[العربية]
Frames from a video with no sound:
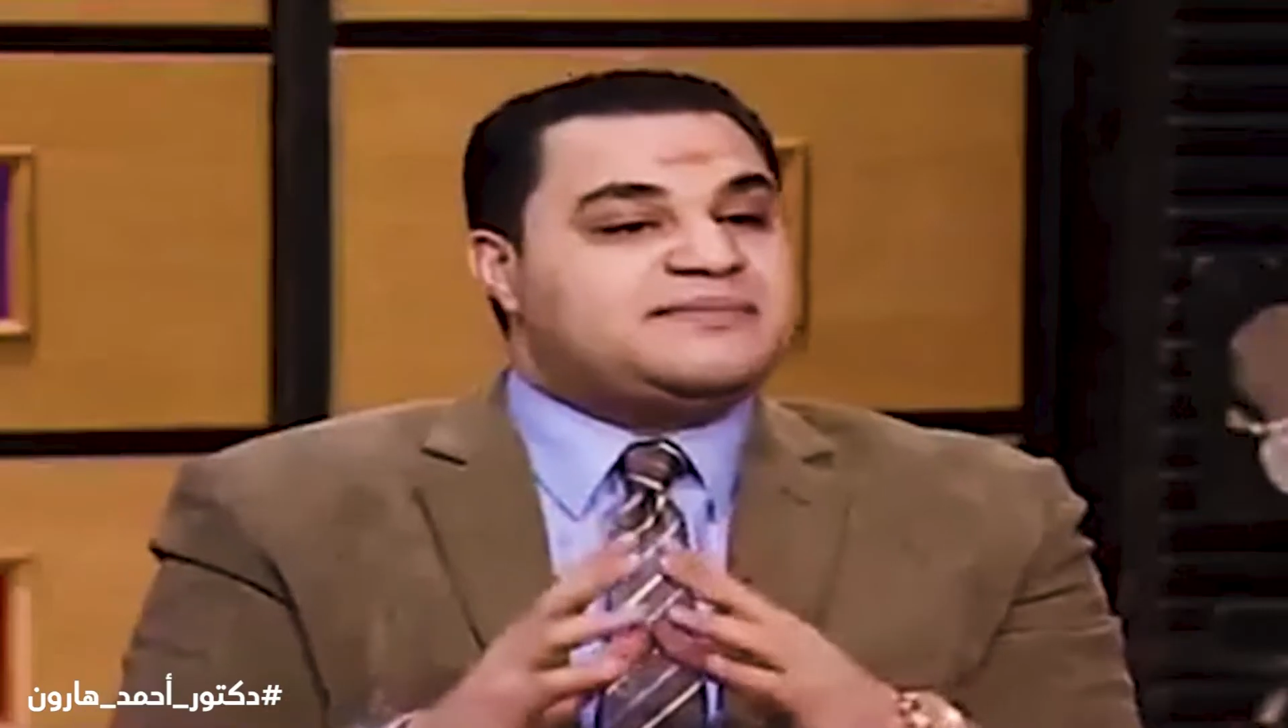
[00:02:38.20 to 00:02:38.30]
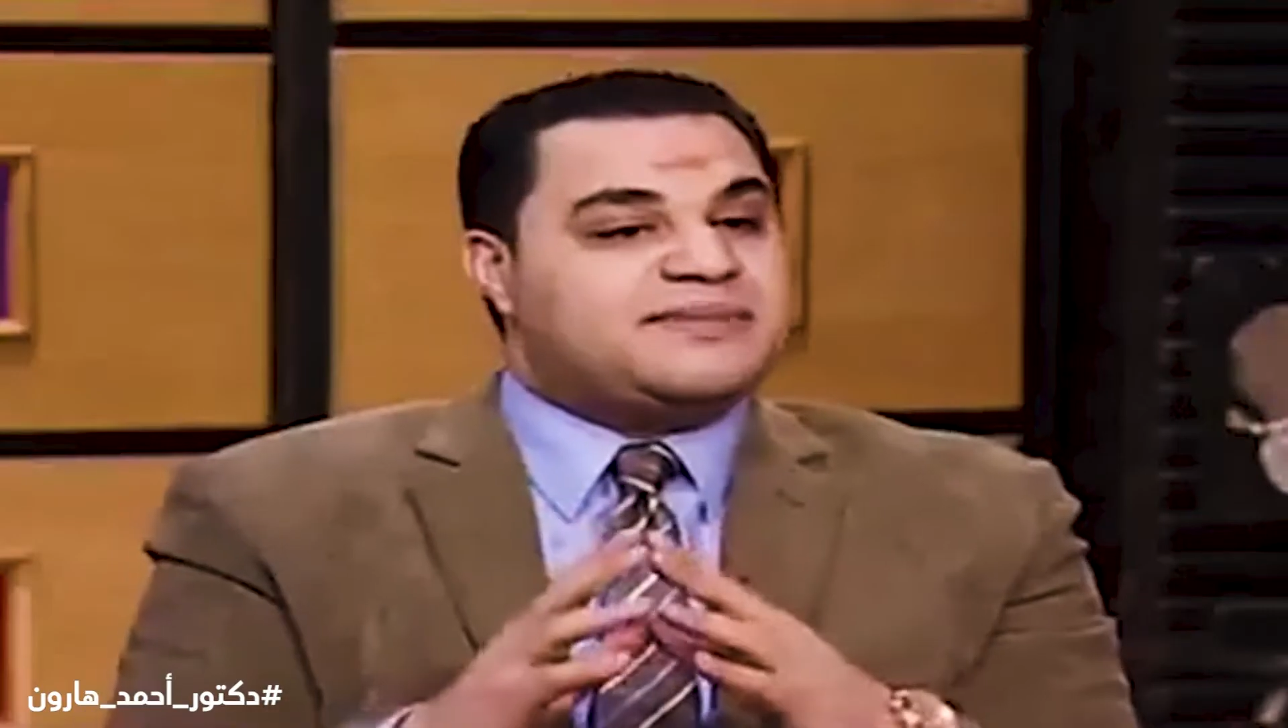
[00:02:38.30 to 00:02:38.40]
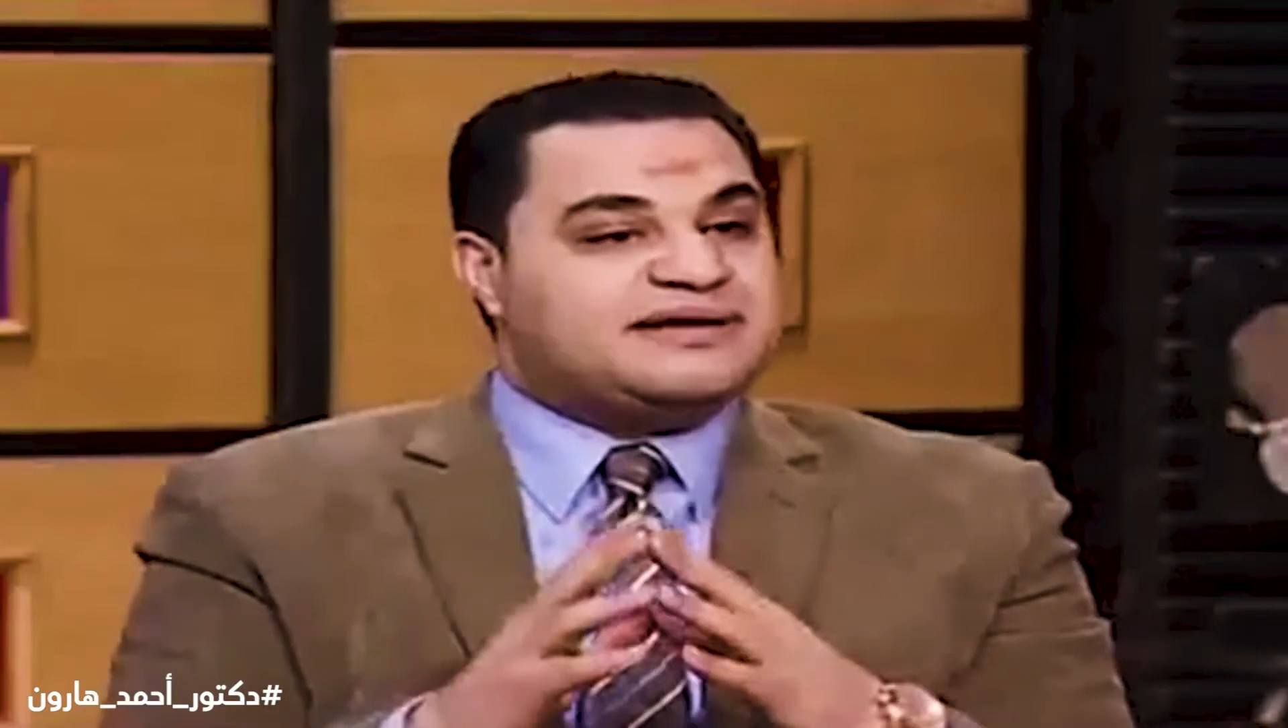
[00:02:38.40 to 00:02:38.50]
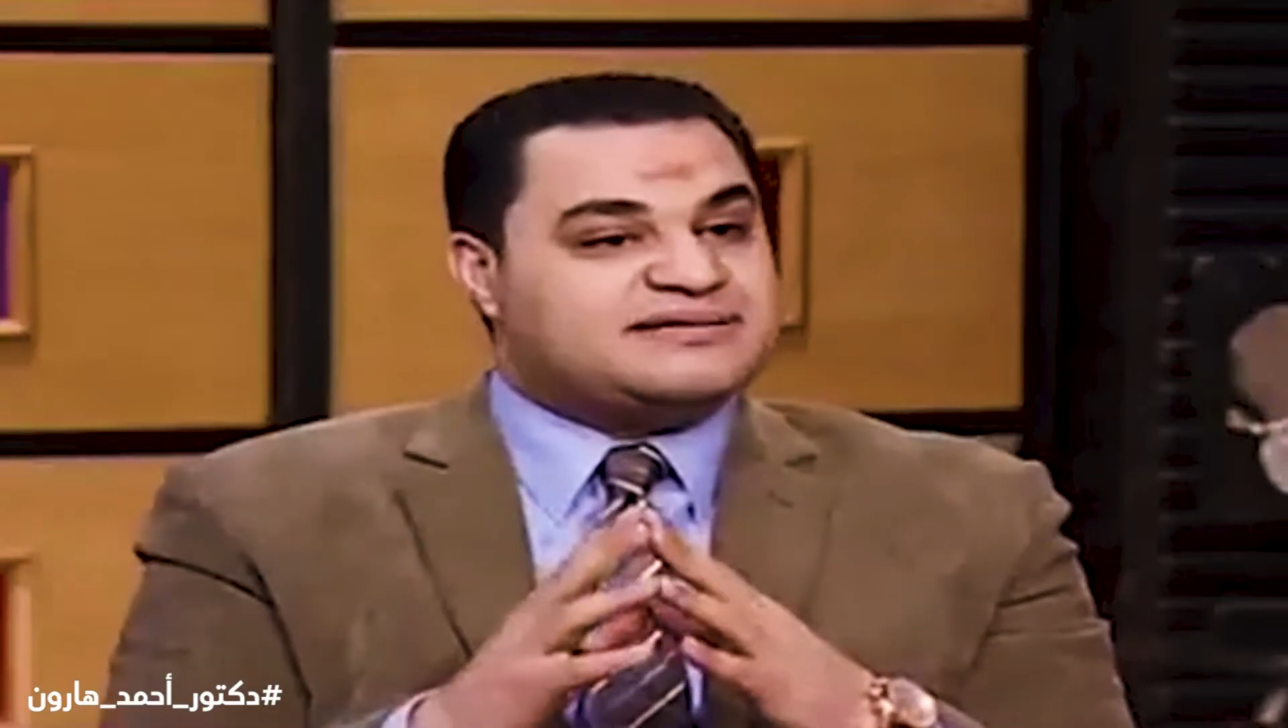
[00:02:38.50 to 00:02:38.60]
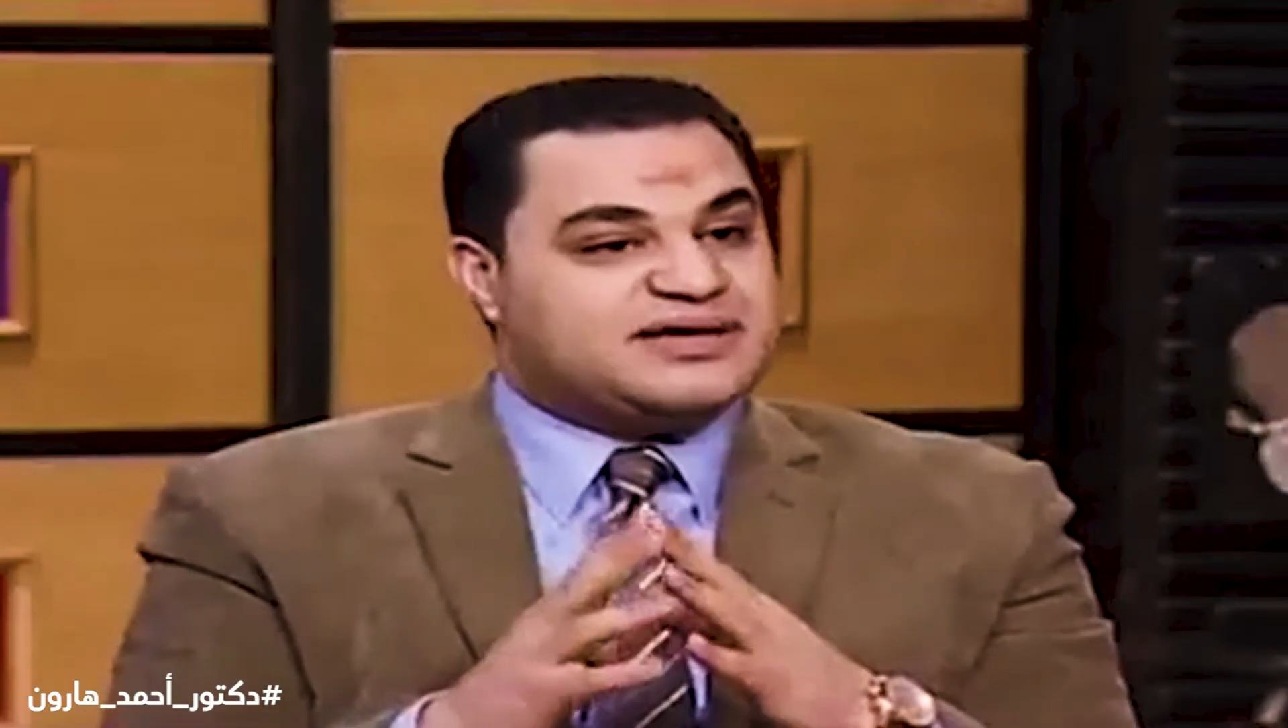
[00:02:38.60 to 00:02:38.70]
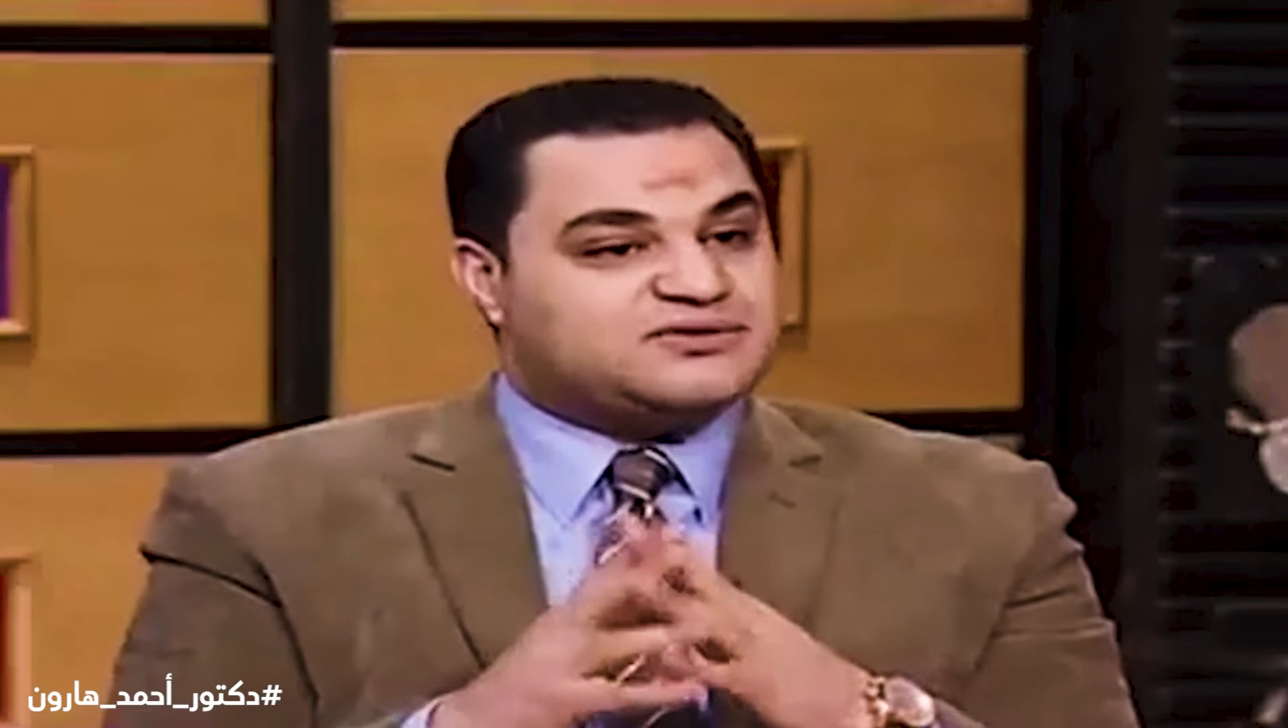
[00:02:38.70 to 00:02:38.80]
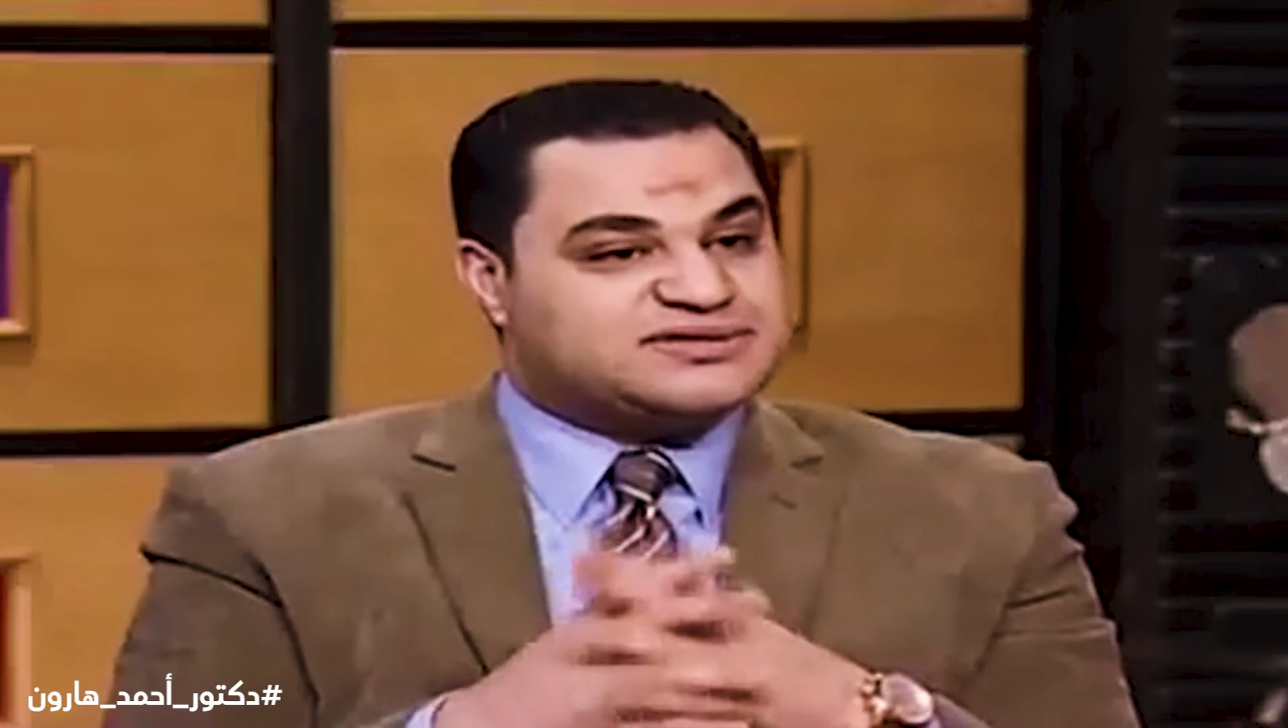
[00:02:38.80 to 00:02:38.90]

لما اتاه